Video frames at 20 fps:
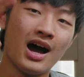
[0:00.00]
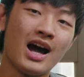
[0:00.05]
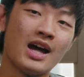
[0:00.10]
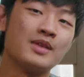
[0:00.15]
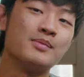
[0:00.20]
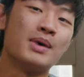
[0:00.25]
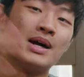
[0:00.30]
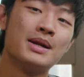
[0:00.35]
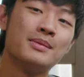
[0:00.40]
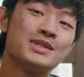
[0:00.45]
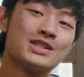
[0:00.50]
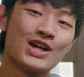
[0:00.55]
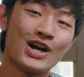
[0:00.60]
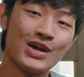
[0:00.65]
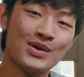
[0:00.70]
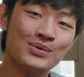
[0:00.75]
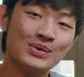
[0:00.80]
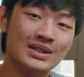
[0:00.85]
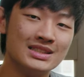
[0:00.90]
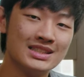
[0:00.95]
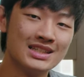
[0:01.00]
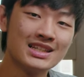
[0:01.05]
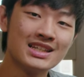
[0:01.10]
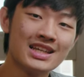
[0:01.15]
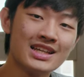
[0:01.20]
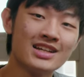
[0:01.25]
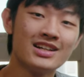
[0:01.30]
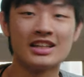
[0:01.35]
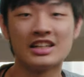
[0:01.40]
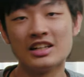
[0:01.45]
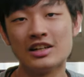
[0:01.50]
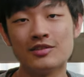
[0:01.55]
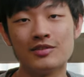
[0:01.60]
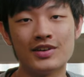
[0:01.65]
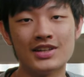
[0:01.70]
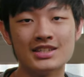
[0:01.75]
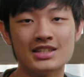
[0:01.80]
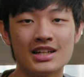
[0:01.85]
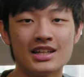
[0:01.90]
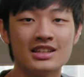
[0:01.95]
Hi，my name is k a i y o a n 今天要来跟大家
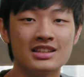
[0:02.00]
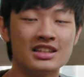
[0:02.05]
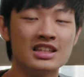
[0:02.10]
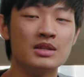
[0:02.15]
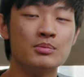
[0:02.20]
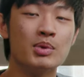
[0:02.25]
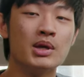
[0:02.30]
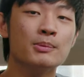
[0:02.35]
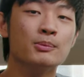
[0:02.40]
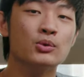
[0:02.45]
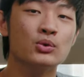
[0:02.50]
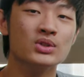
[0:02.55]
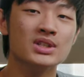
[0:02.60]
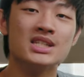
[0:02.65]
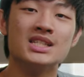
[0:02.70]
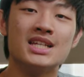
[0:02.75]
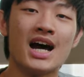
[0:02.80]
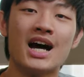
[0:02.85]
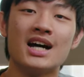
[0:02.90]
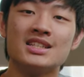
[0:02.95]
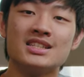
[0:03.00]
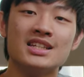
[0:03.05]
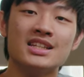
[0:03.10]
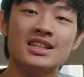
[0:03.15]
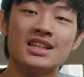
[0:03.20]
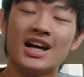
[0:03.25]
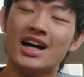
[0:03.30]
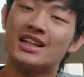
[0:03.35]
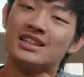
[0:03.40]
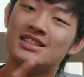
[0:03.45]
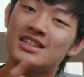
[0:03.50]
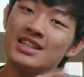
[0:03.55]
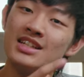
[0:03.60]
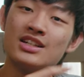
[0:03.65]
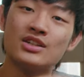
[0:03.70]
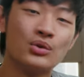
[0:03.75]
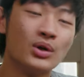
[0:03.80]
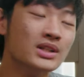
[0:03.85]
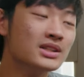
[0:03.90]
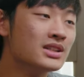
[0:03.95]
分享一个底片模拟插件。那这
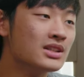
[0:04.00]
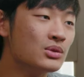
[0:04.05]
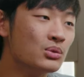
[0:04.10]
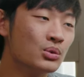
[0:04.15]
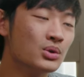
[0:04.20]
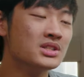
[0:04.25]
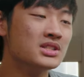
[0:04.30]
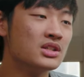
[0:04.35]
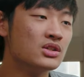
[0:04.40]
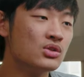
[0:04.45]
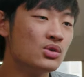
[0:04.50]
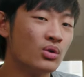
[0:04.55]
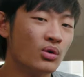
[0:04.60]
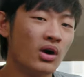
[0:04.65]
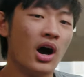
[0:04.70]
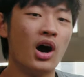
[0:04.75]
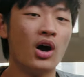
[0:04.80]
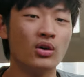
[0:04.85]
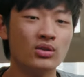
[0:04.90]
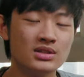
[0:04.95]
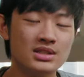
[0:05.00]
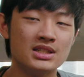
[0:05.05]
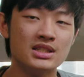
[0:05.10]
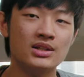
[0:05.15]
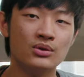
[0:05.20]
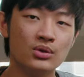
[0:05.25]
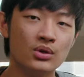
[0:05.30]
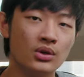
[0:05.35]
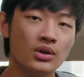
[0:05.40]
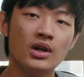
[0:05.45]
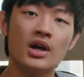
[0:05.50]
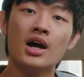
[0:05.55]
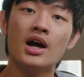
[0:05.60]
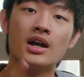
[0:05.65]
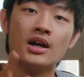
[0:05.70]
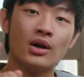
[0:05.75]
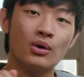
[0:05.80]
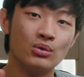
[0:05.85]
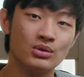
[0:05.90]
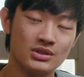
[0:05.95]
个软体我已经用了好几个月，
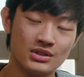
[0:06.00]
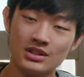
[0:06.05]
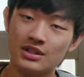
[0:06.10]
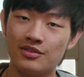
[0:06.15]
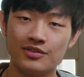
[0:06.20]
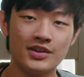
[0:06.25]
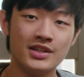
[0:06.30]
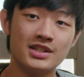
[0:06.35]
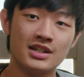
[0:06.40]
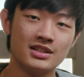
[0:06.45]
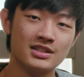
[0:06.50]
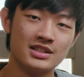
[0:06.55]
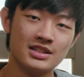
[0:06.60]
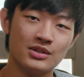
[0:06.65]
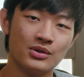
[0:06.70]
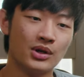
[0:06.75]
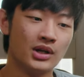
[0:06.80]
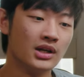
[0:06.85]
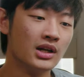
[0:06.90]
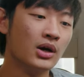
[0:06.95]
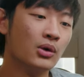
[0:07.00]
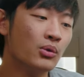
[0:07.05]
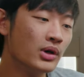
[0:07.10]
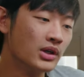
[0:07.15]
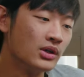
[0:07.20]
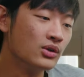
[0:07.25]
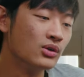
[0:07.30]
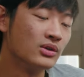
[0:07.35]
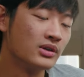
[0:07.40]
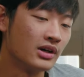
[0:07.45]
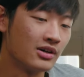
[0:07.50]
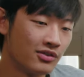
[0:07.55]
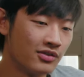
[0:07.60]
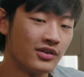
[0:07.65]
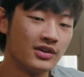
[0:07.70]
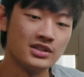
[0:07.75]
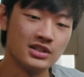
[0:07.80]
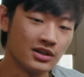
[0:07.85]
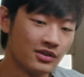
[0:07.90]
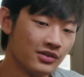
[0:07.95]
那我真的非常喜欢。那我也用到
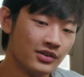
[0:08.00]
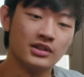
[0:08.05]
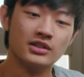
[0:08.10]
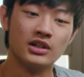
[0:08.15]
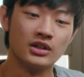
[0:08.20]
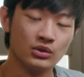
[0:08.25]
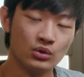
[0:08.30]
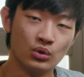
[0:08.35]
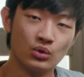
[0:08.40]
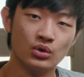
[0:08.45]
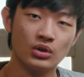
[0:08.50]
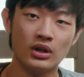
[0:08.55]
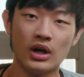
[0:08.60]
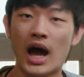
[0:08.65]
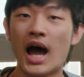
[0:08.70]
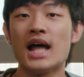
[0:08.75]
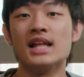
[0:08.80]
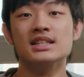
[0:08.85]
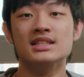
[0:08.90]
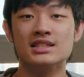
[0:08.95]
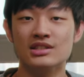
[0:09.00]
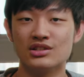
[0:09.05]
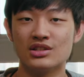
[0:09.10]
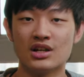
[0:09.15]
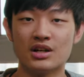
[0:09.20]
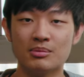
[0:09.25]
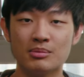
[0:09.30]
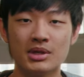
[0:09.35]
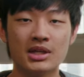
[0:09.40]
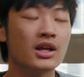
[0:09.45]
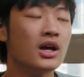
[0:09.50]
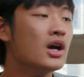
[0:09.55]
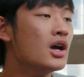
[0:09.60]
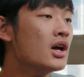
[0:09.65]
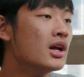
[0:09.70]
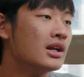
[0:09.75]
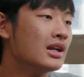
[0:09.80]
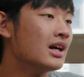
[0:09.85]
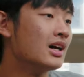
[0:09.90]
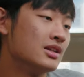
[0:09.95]
非常非常多的案子上面，
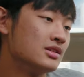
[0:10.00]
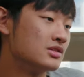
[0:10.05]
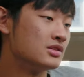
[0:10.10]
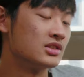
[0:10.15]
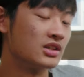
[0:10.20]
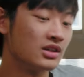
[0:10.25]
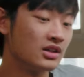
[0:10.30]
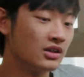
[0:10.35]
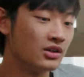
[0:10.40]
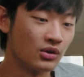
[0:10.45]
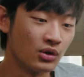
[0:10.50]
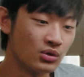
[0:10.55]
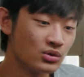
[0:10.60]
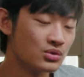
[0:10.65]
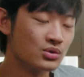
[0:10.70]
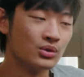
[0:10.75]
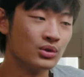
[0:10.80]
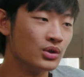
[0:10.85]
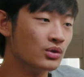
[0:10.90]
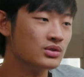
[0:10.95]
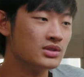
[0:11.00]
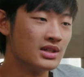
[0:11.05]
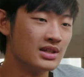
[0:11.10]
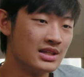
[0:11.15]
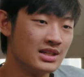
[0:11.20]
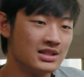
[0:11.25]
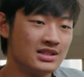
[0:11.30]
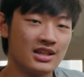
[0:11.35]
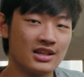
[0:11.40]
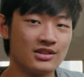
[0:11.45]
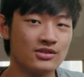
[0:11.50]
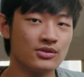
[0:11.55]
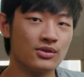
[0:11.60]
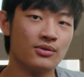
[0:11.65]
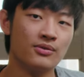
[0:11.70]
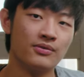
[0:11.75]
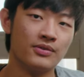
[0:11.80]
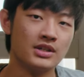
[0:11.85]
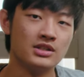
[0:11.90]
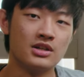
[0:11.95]
那整个工作流程也轻
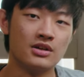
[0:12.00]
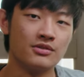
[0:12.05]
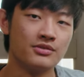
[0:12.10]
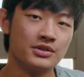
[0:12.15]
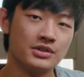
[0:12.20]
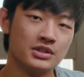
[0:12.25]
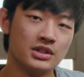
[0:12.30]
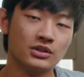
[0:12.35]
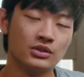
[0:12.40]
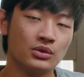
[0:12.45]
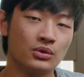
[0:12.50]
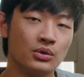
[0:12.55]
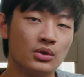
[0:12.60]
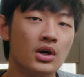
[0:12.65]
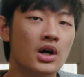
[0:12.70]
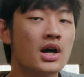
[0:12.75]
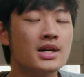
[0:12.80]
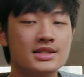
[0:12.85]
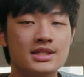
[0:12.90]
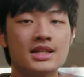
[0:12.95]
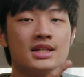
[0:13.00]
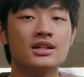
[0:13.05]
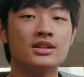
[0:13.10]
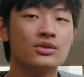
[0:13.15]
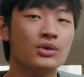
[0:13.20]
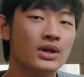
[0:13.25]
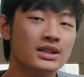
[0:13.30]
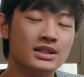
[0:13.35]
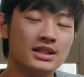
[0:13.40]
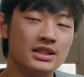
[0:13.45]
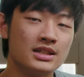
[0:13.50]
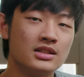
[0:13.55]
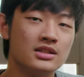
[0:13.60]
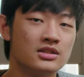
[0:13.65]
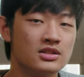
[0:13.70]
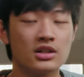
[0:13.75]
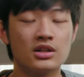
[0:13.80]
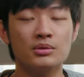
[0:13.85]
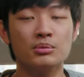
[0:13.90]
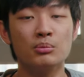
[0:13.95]
松非常非常多。这个软体
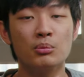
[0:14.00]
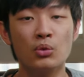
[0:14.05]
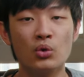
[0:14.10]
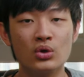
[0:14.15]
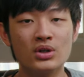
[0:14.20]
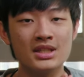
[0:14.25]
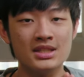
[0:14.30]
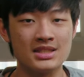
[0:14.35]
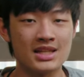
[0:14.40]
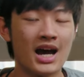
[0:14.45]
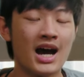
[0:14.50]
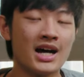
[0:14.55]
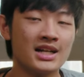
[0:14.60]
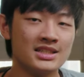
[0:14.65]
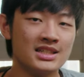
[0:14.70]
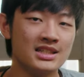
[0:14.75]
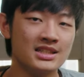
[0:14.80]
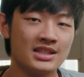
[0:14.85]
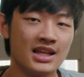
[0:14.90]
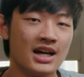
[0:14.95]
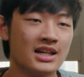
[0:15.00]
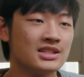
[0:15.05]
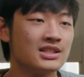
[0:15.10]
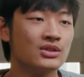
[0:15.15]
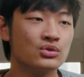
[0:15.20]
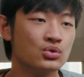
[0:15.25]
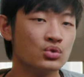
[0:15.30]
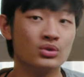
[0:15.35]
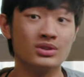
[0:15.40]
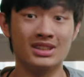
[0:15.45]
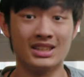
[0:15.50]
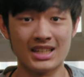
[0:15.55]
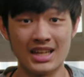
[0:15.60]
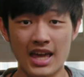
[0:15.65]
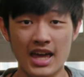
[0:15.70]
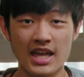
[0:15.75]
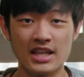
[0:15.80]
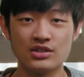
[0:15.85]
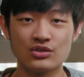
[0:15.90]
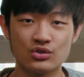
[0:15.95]
这个模拟插件它叫做 The
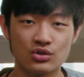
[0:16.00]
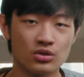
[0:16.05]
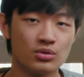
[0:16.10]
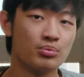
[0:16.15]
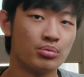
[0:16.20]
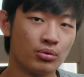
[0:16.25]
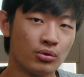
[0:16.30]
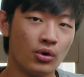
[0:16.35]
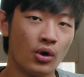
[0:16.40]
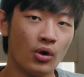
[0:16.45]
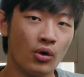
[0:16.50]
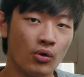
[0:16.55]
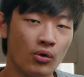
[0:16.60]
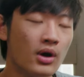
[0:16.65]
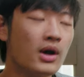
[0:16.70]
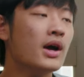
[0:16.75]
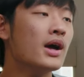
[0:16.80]
Hancer Pro。